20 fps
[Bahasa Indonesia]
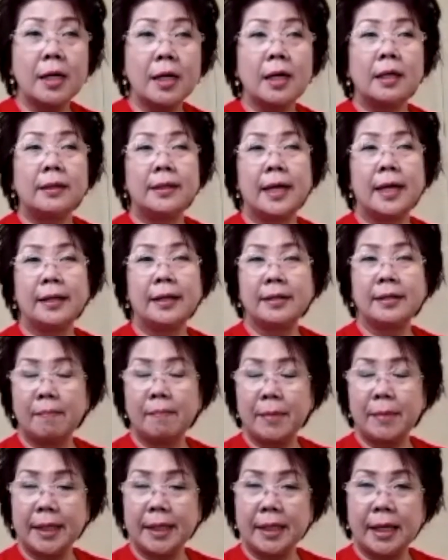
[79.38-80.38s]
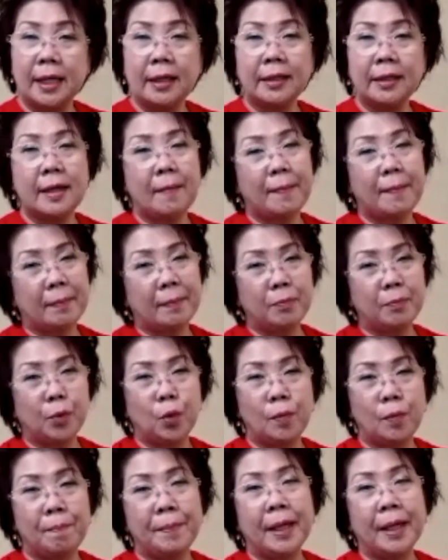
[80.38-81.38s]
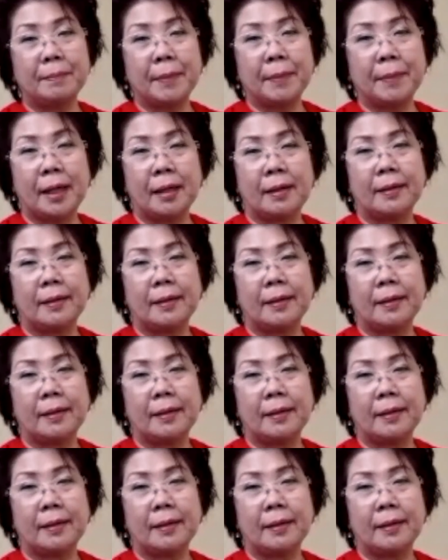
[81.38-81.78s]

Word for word: dan yang meninggal 84, Pak.